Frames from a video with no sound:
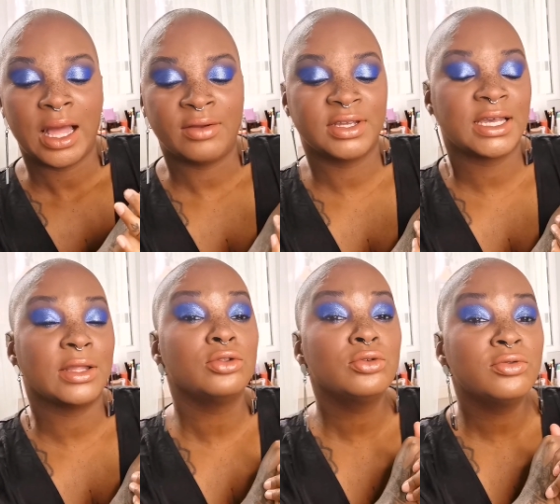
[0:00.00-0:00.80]
avec
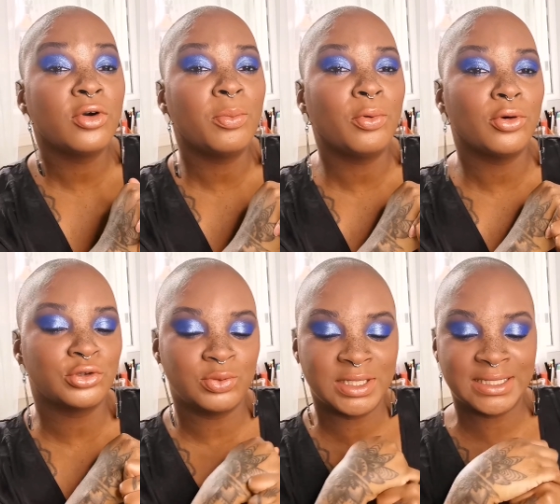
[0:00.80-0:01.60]
un nouveau
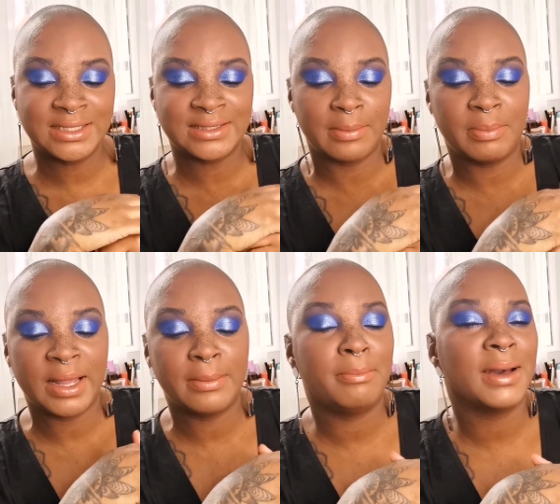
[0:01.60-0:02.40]
produit qui
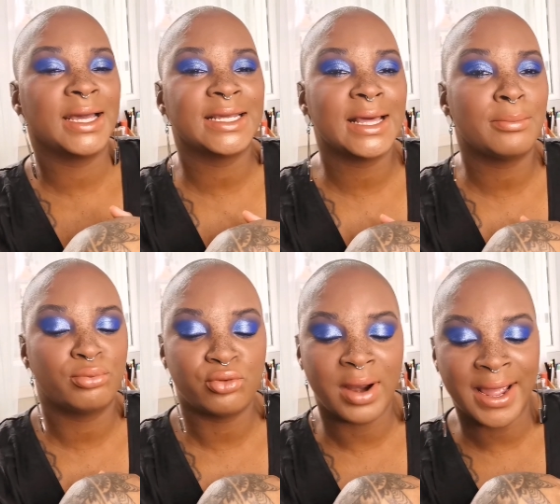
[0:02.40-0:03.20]
s'appelle Banana
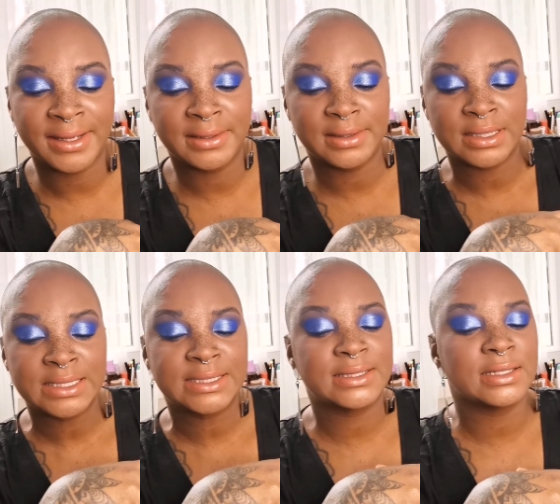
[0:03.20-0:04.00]
Bright
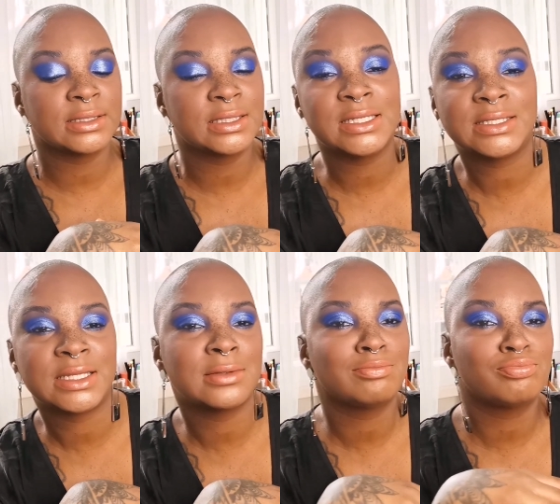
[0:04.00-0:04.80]
Sun
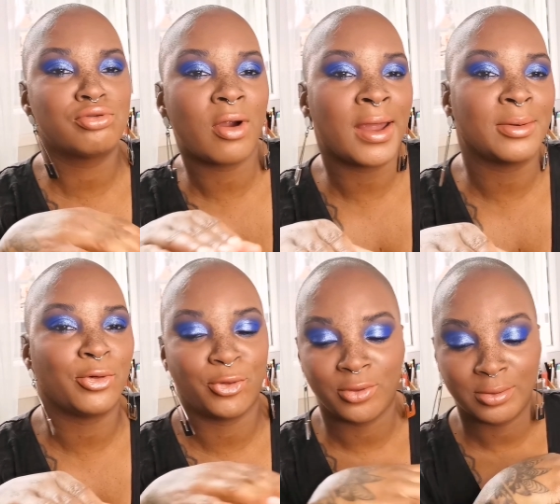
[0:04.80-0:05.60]
Kissed
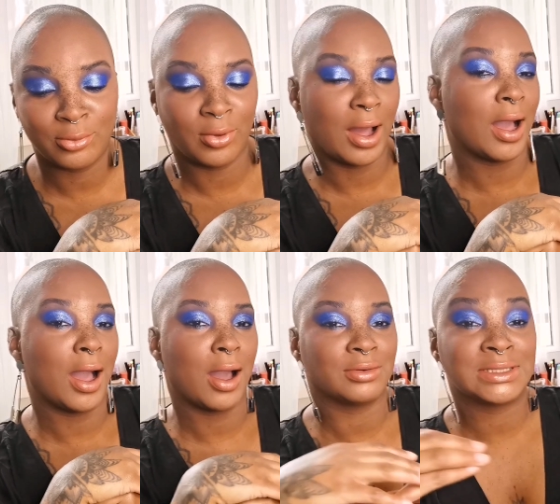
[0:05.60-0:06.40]
Primer.
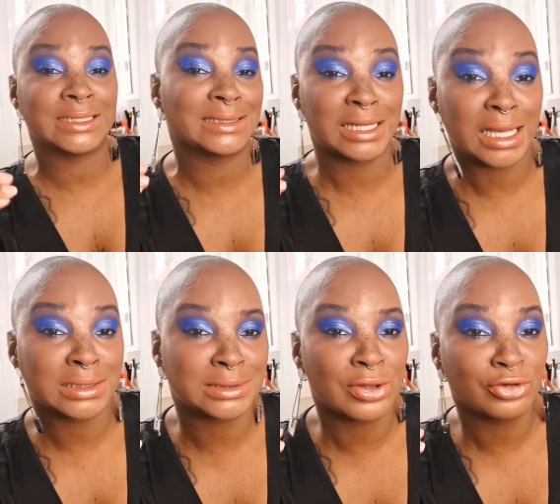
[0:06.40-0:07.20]
Waouh, cet
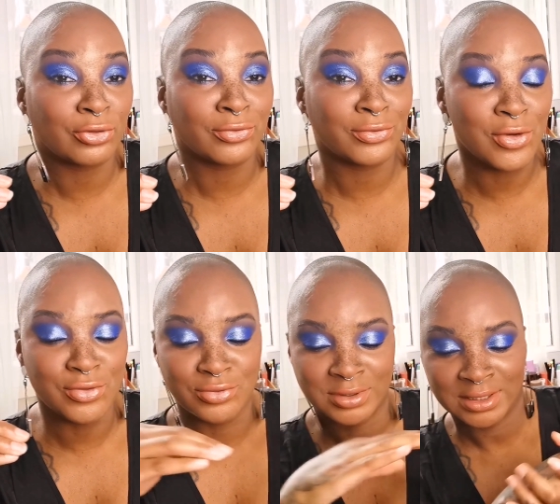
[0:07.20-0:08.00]
accent de
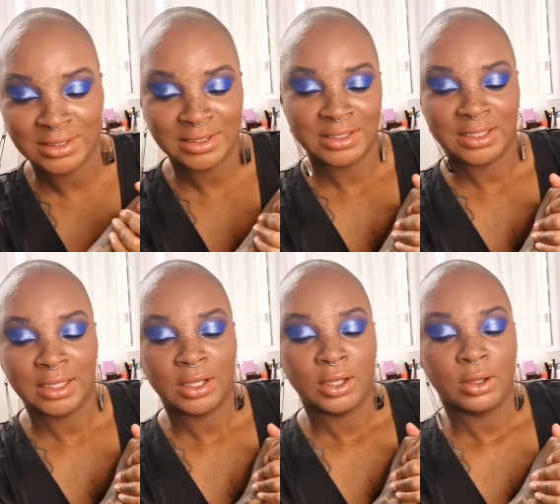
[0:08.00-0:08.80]
fou
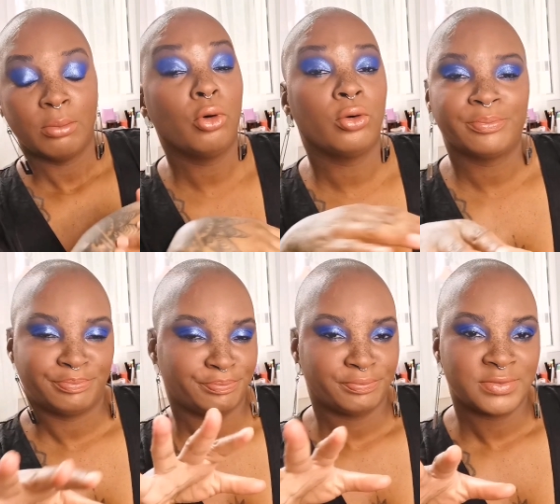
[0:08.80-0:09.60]
Bon,
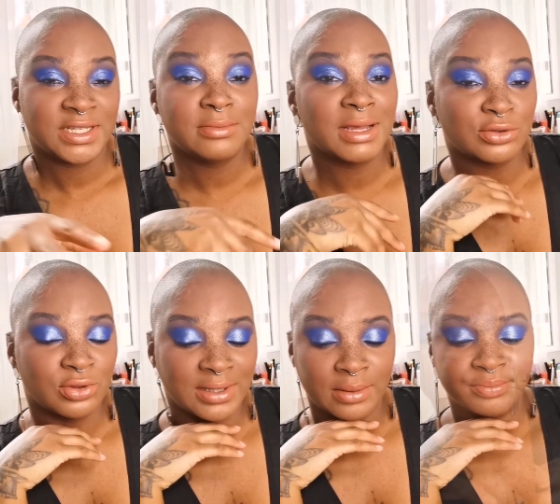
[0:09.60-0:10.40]
c'est une base
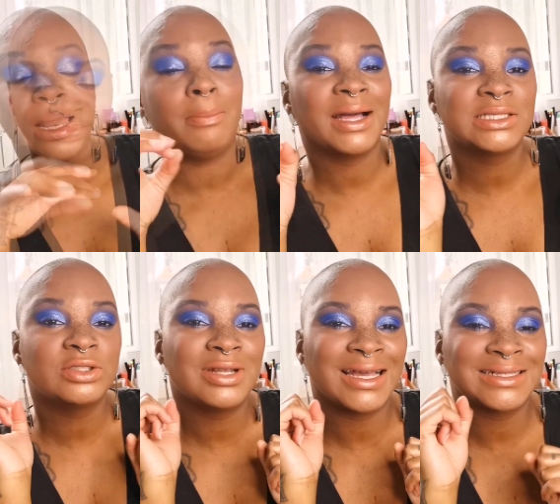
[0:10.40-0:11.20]
de teint, mais la
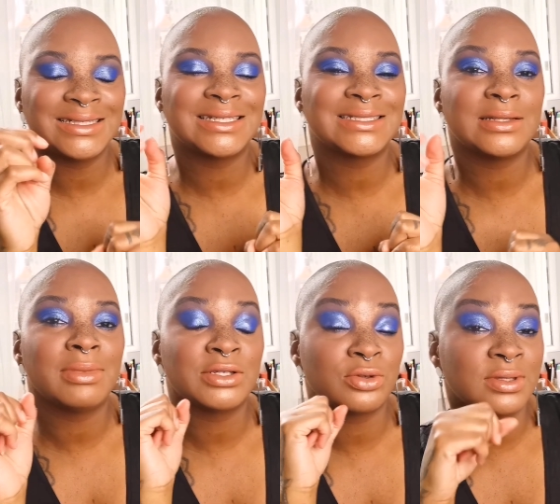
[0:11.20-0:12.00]
particularité, c'est que c'est une
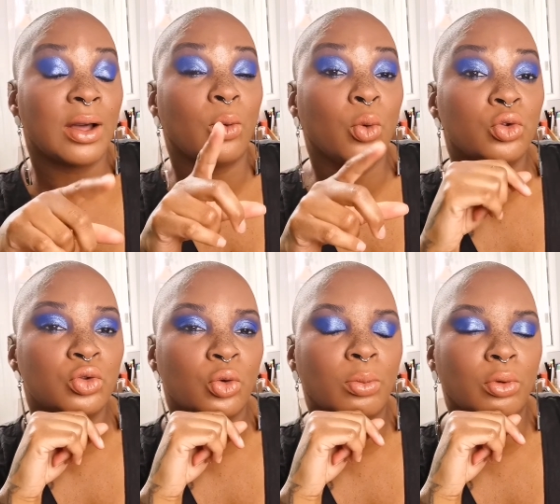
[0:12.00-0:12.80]
base de teint
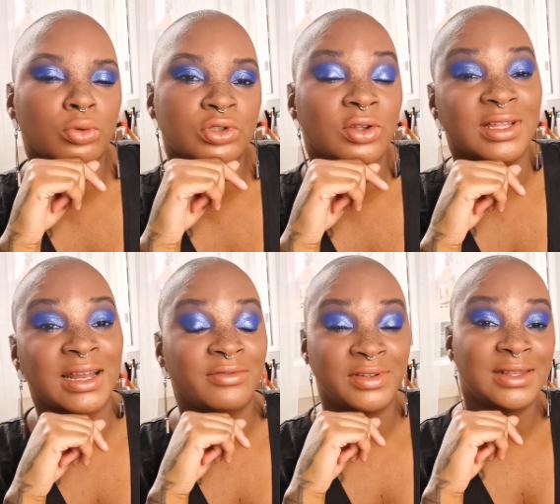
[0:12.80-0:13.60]
auto-bronzante à
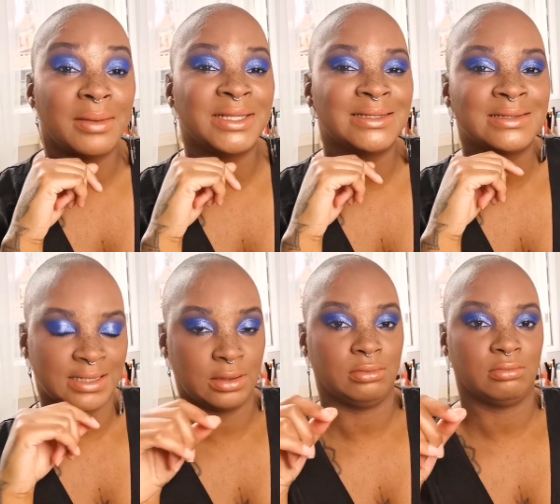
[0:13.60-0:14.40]
la vitamine
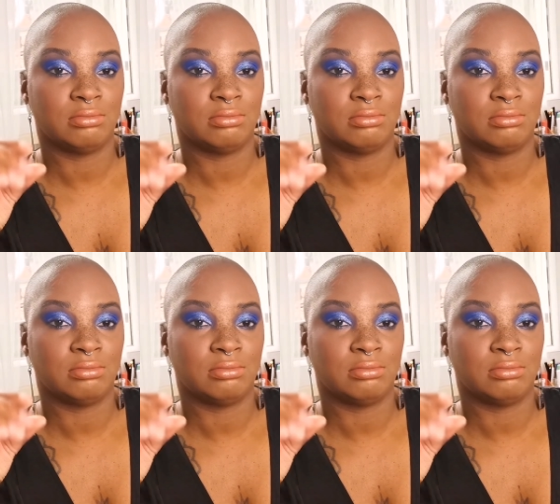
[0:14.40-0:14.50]
C.